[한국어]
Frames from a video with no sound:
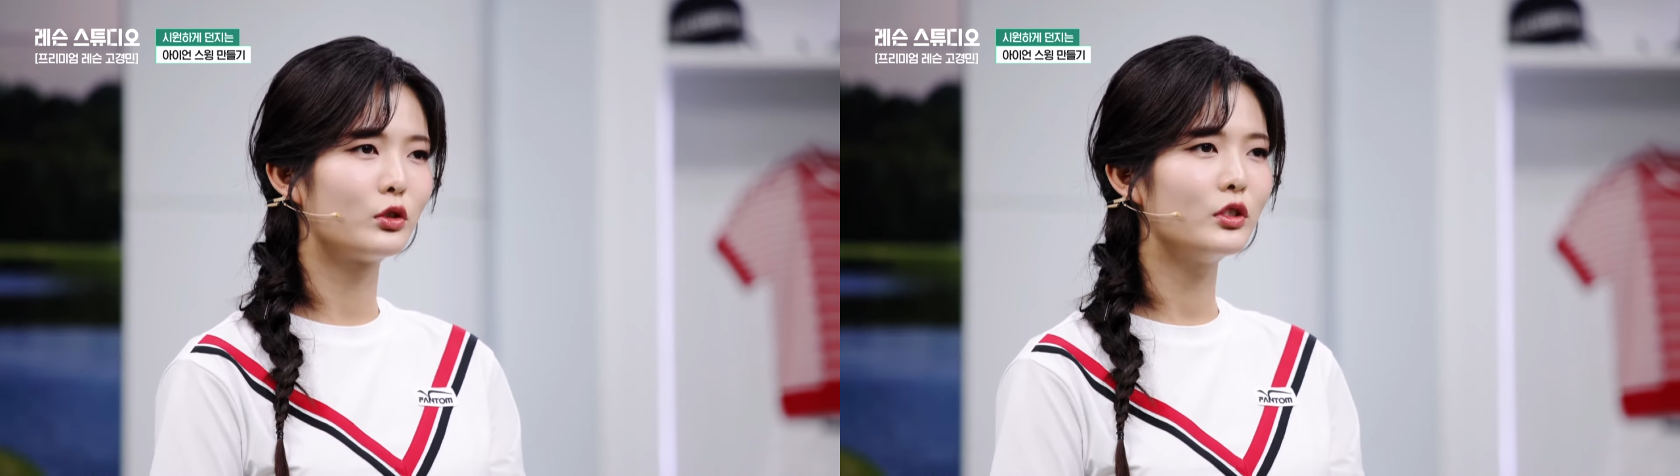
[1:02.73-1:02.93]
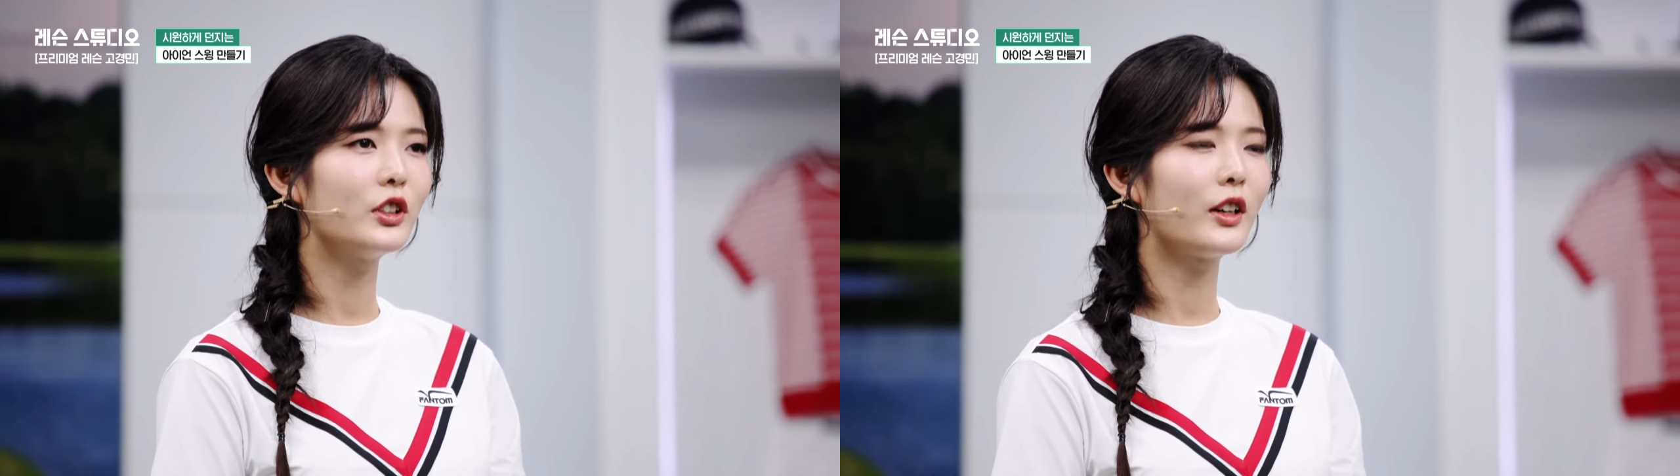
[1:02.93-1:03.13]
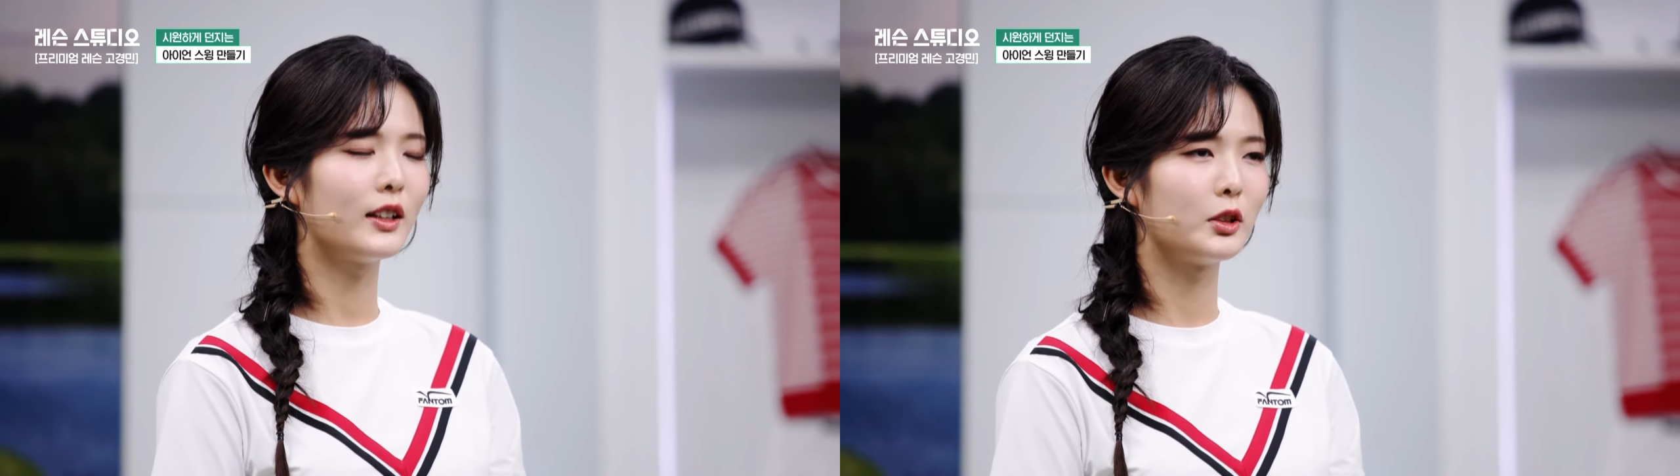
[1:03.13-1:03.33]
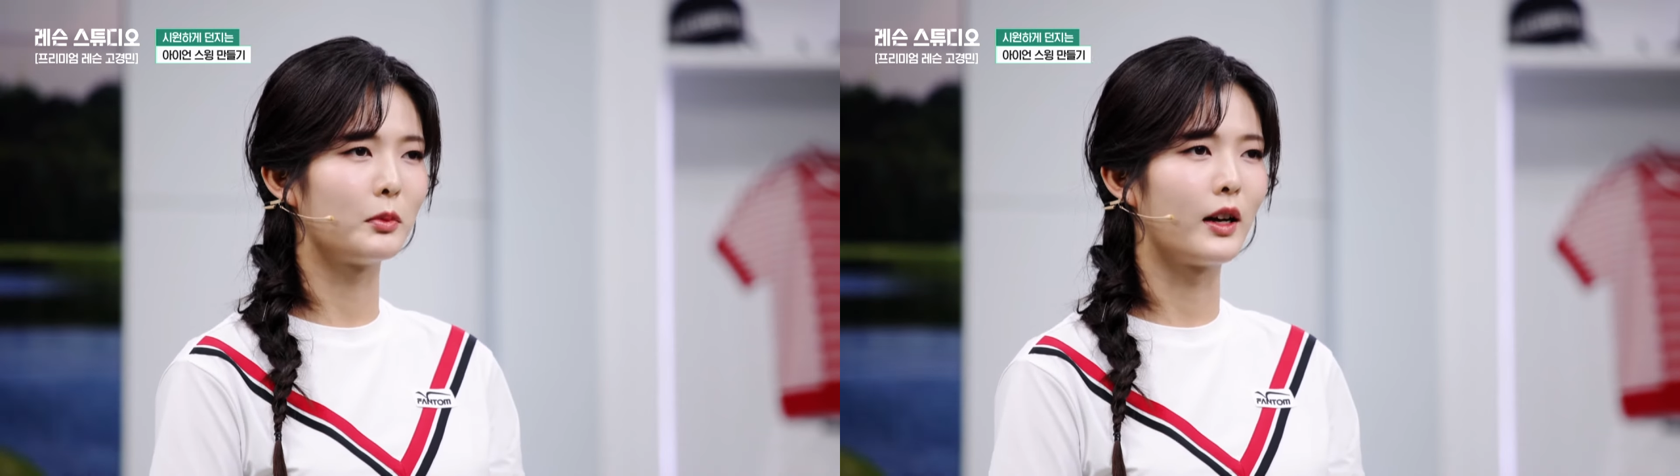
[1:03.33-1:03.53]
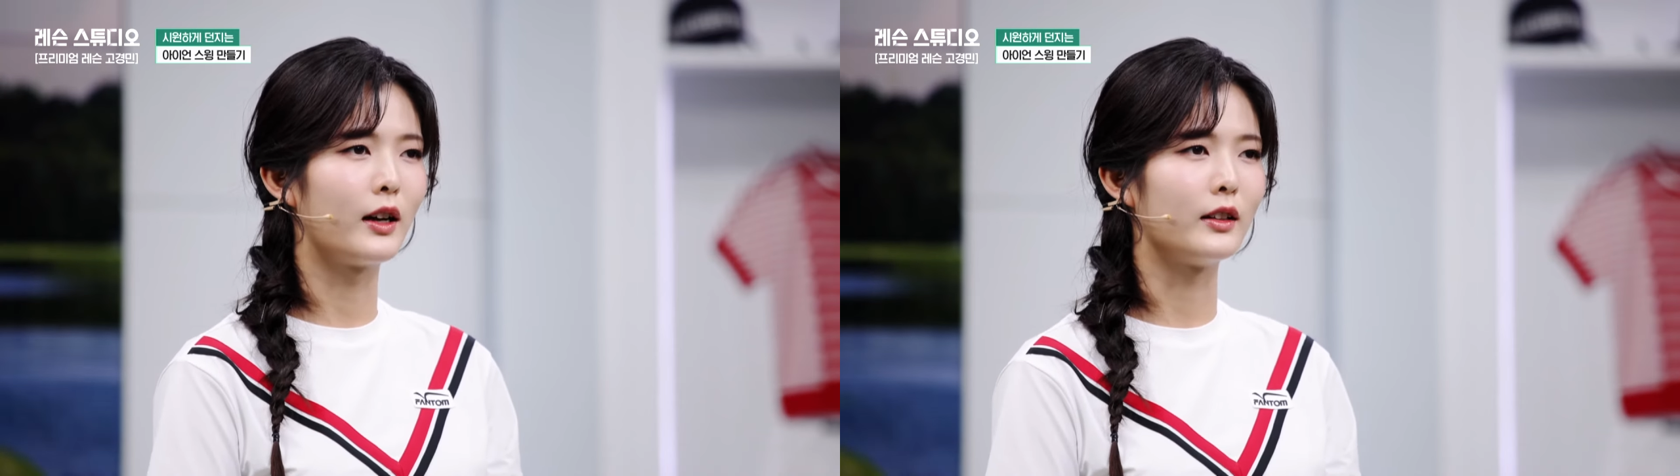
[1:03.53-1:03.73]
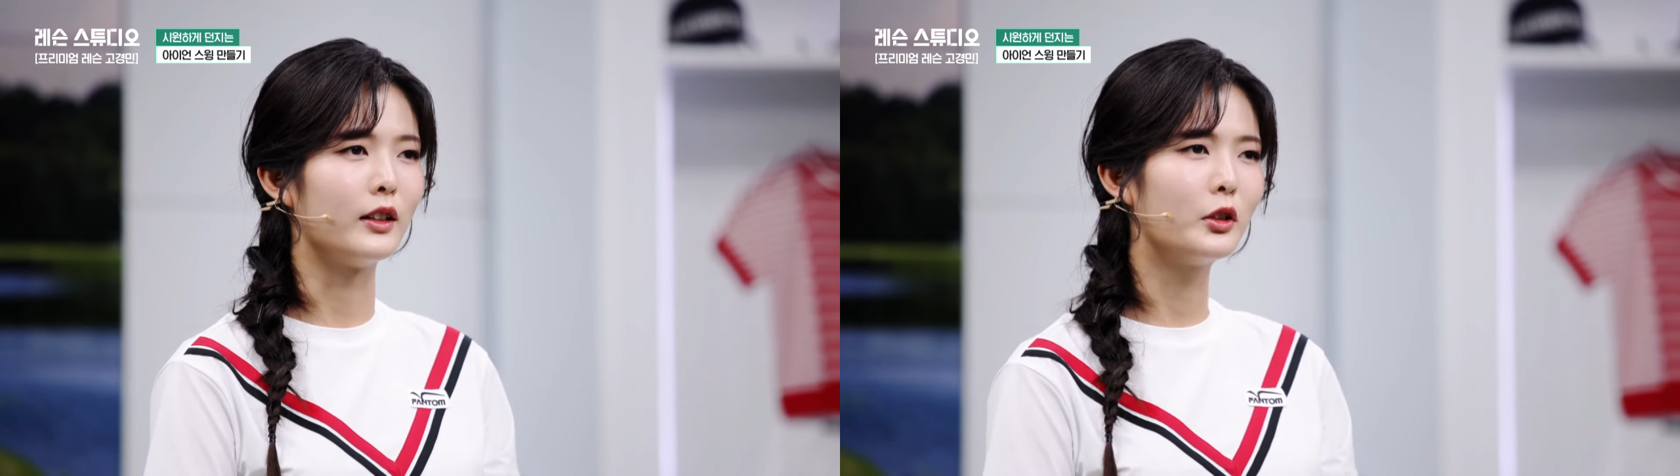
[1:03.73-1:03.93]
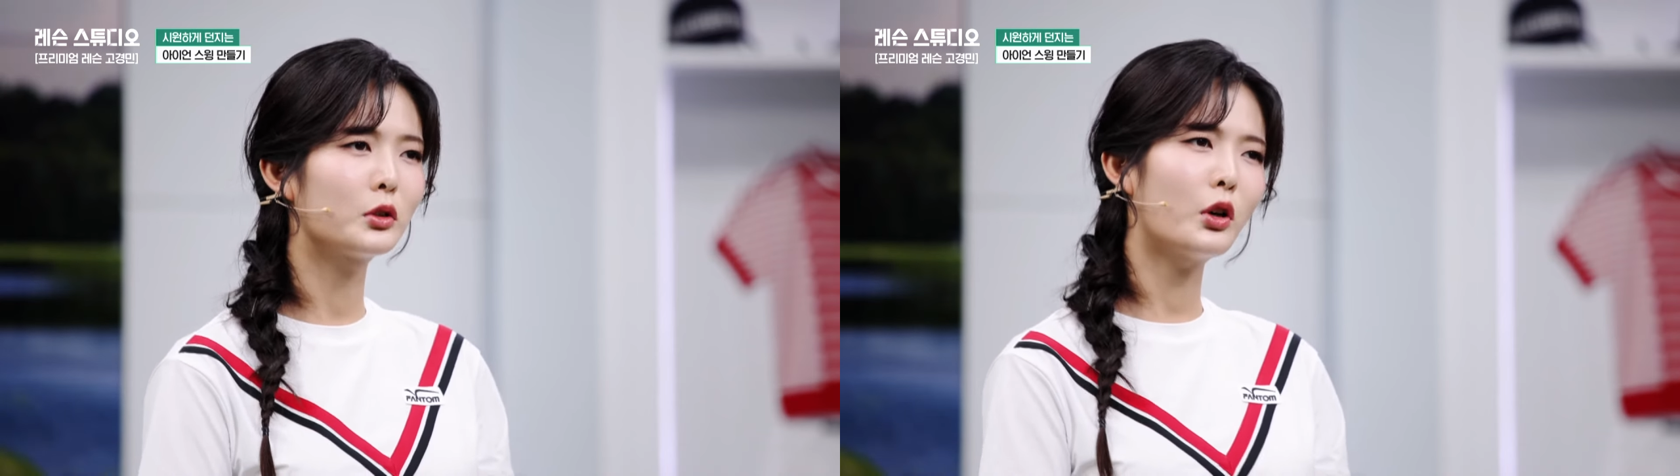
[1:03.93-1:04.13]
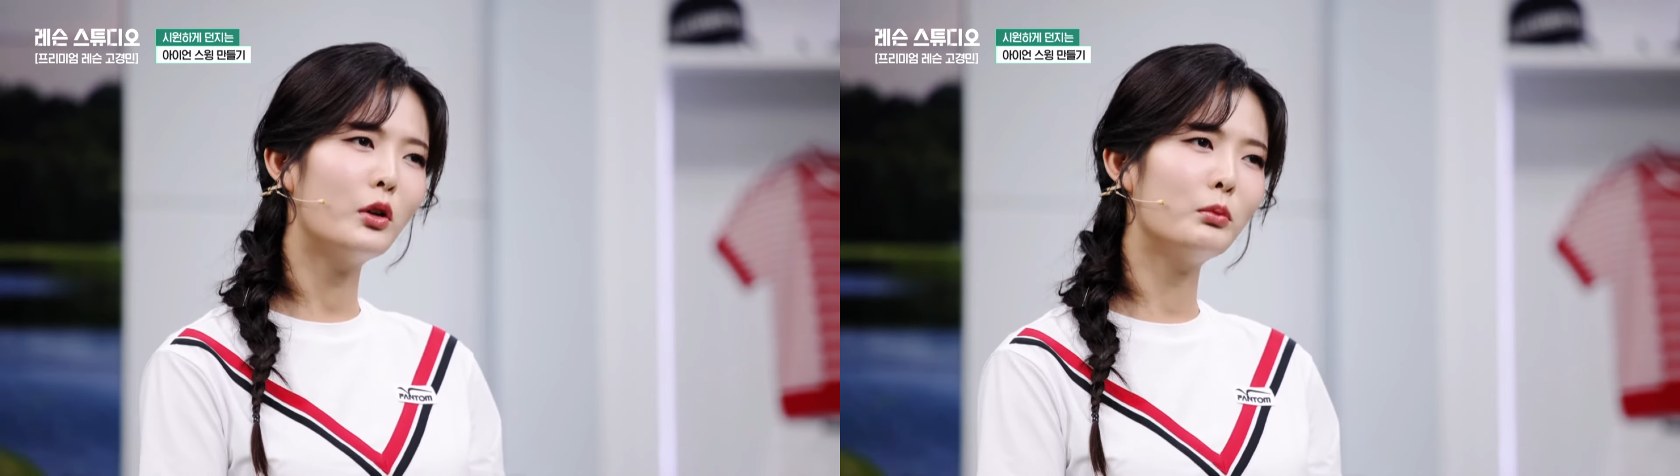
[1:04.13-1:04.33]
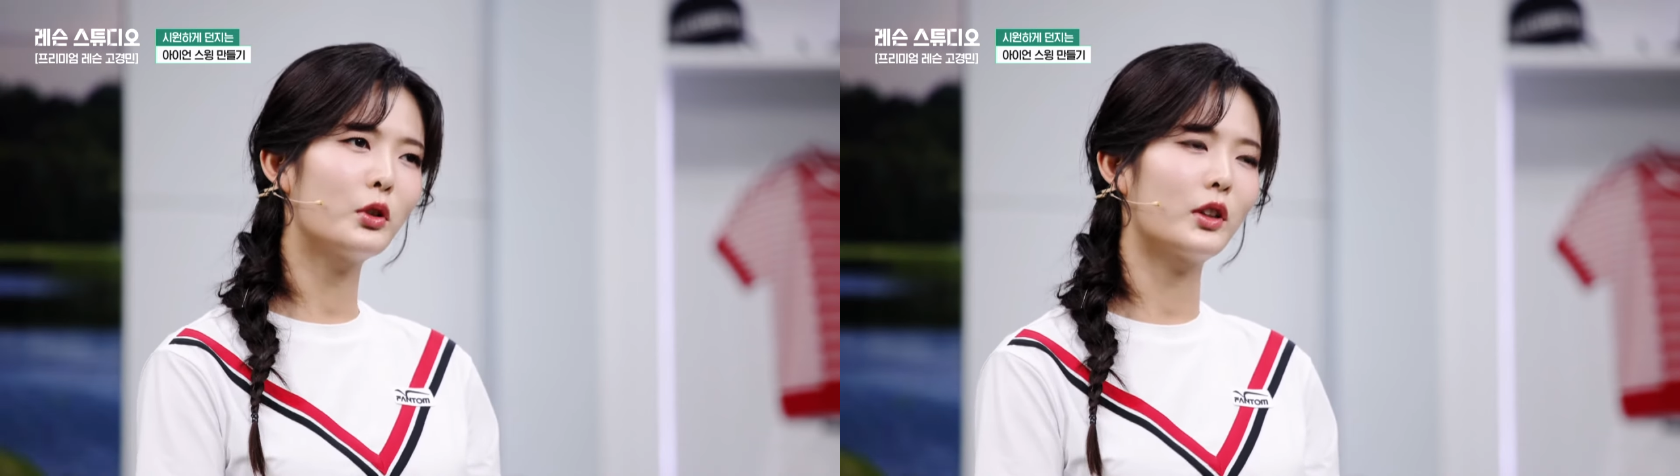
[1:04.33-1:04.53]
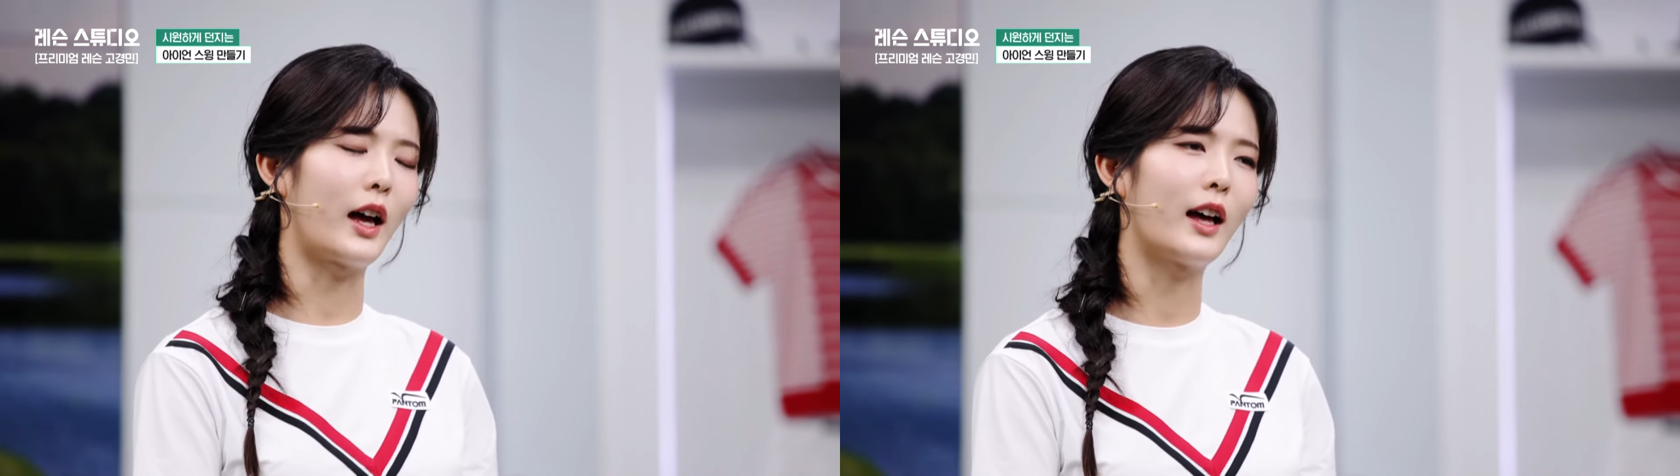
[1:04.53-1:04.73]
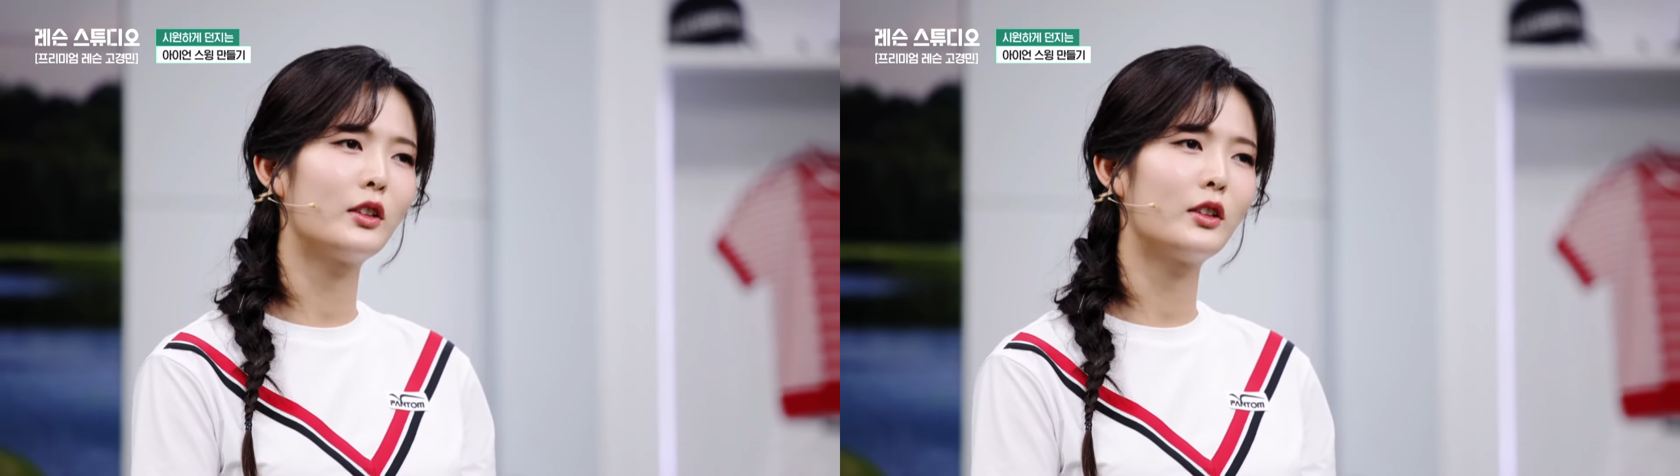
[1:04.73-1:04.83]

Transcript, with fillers: 순서라지만 이거 처음부터 다